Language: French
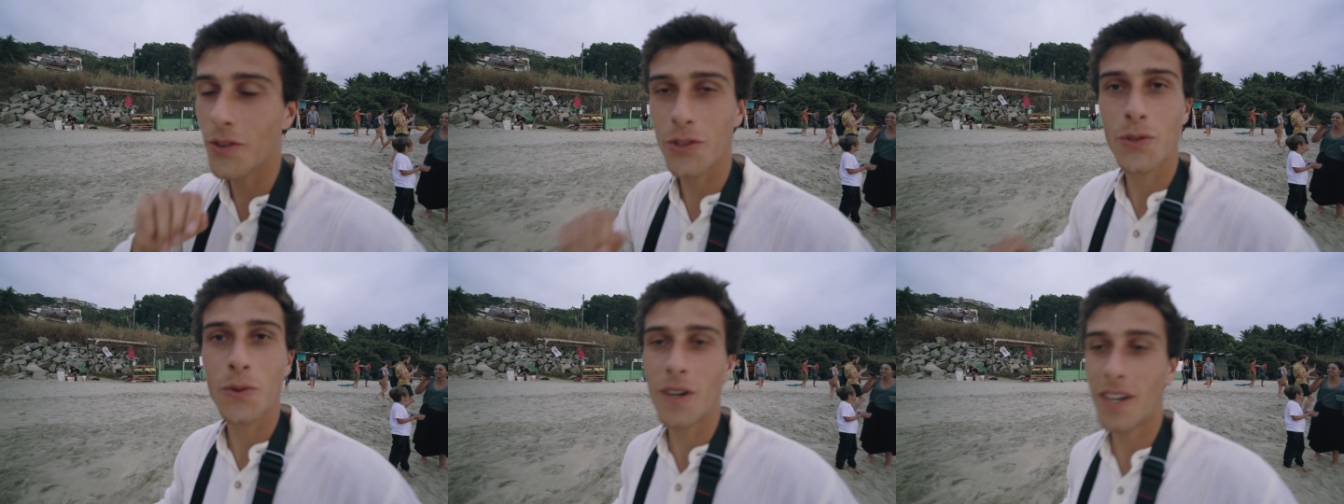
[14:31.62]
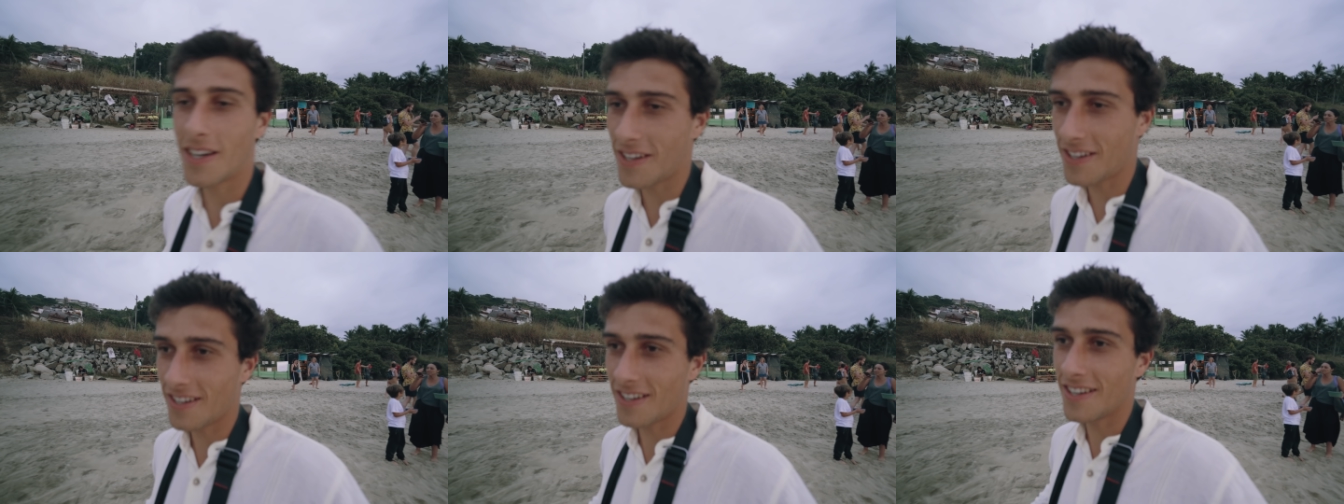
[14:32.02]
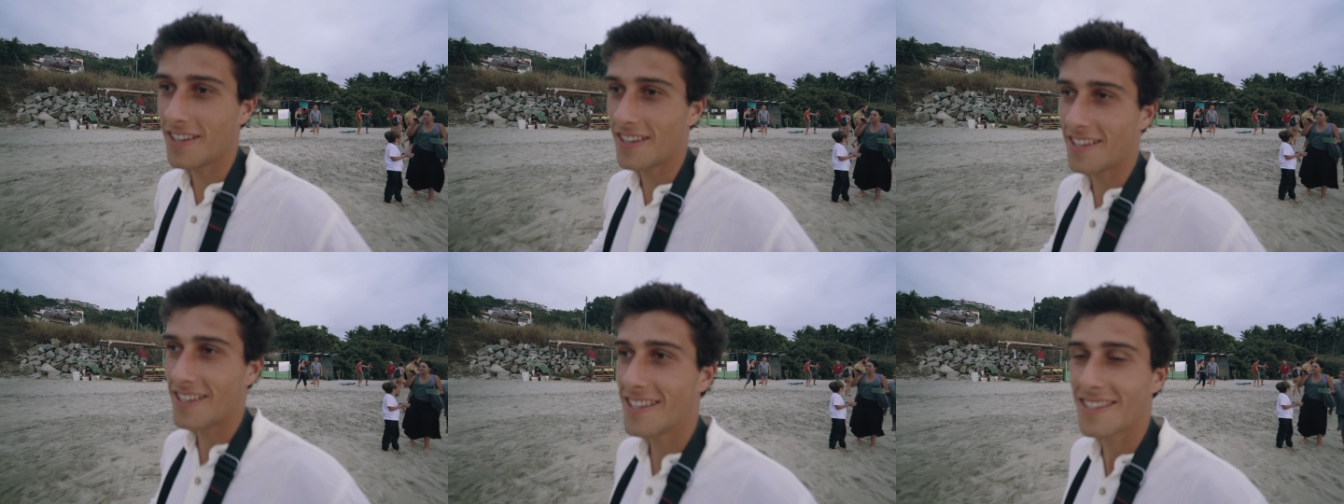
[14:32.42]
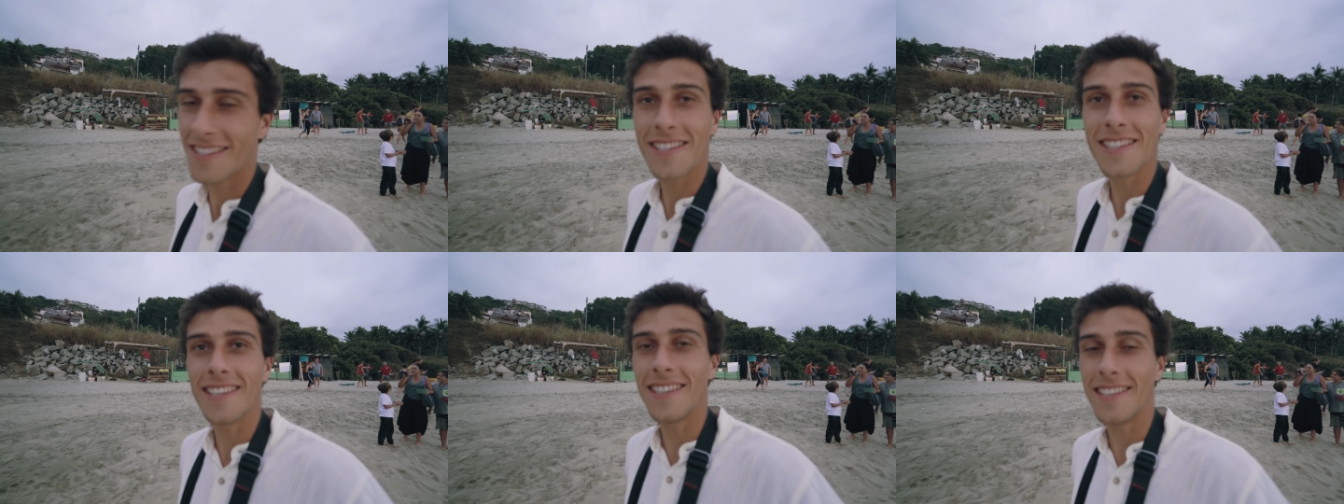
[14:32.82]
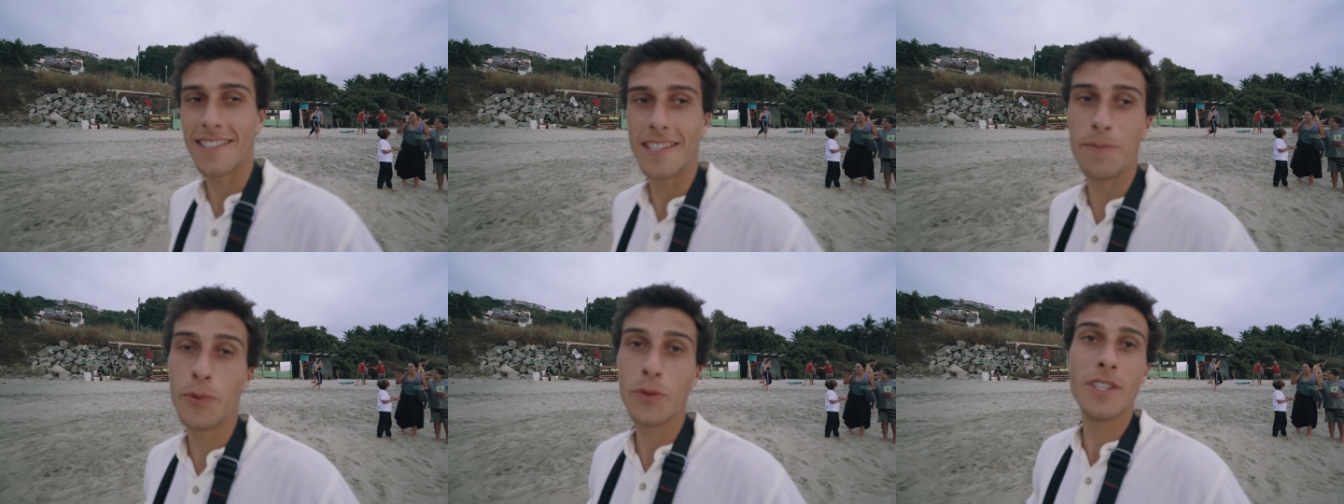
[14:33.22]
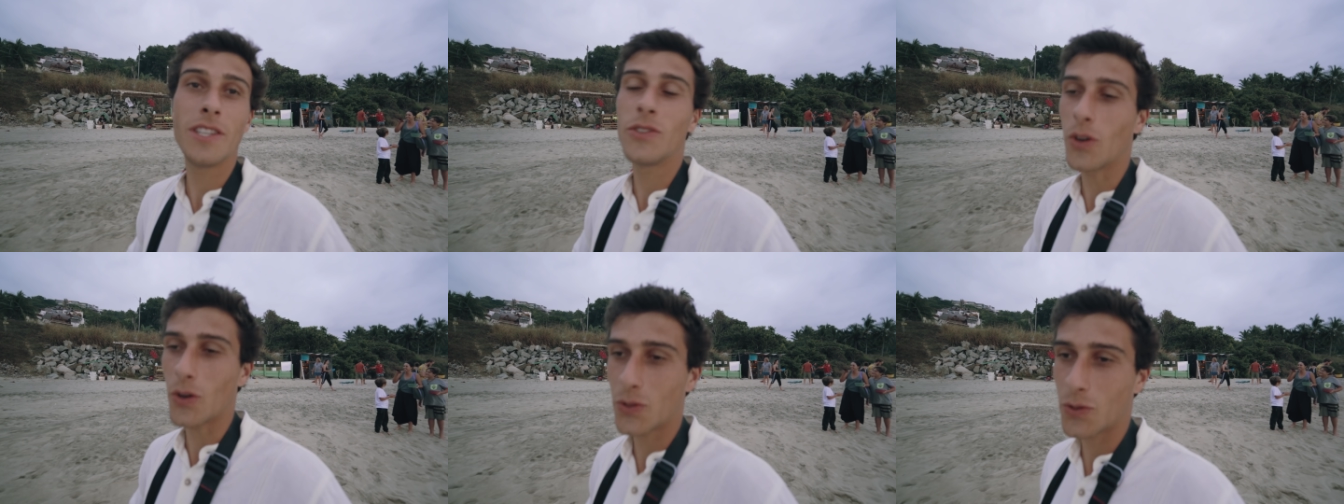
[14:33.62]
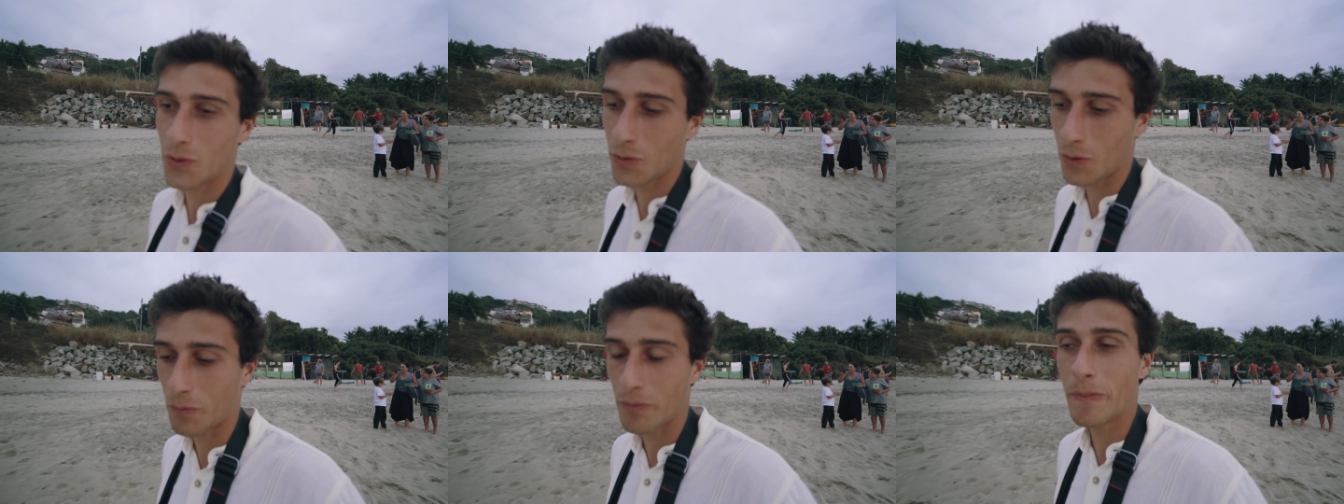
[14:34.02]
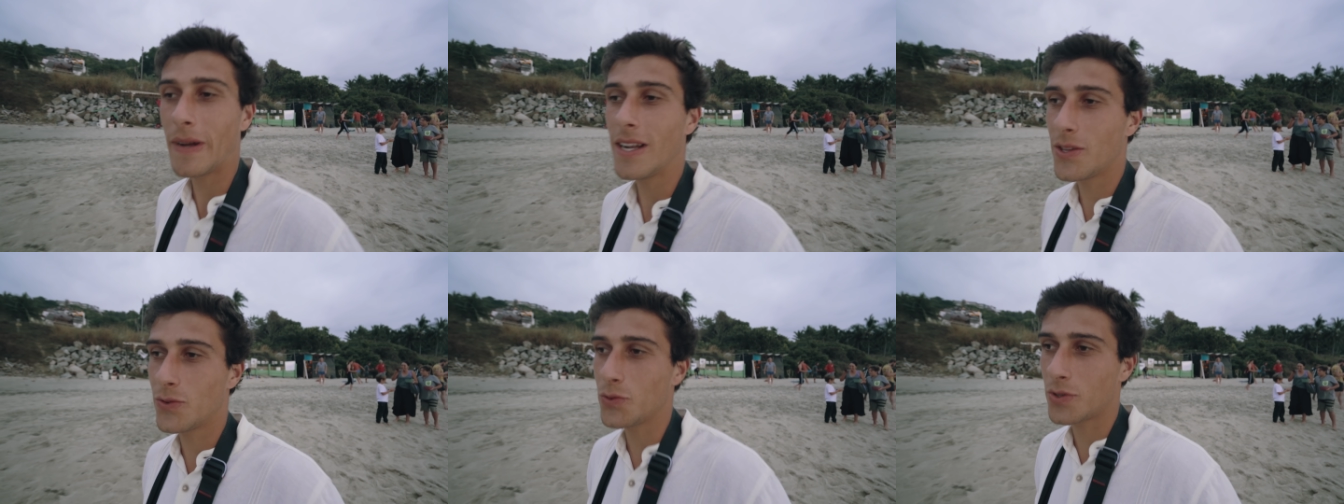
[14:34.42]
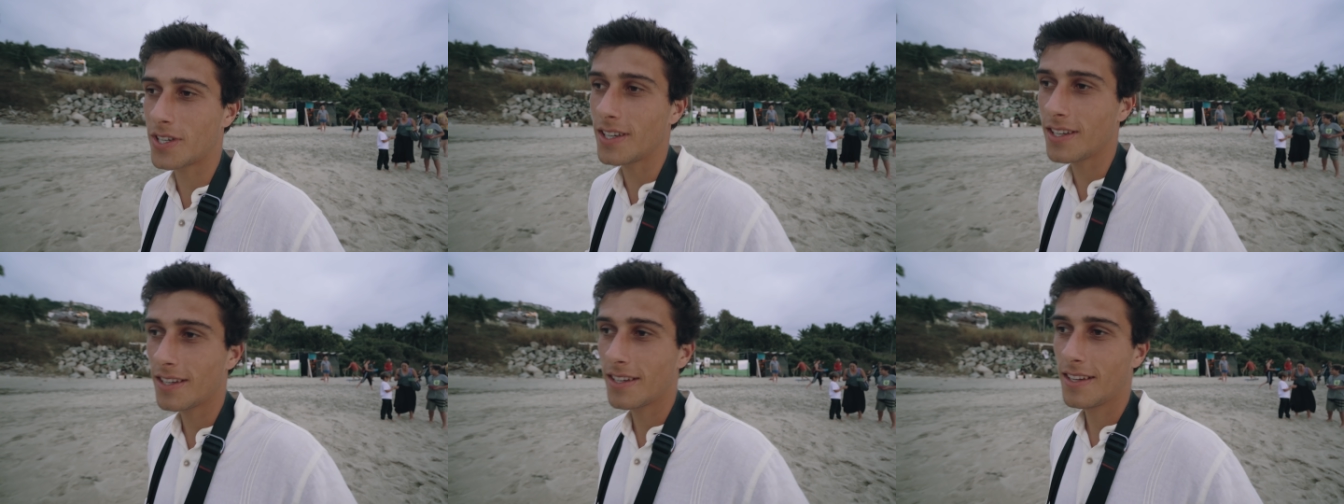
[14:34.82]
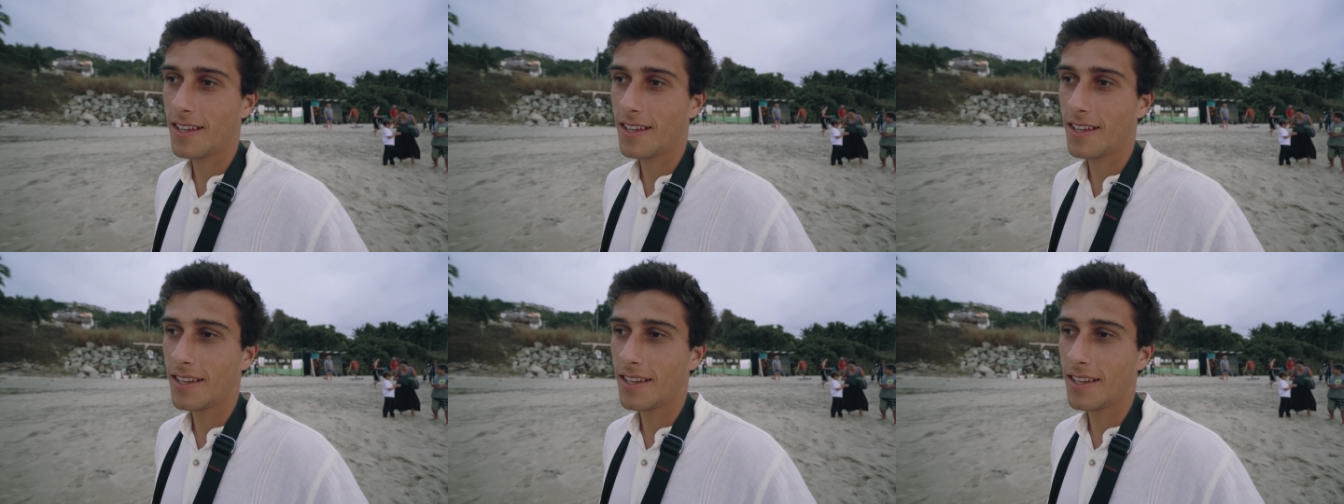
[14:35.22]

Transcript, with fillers: reçoit euh, ces petites tortues, on ne peut pas les toucher.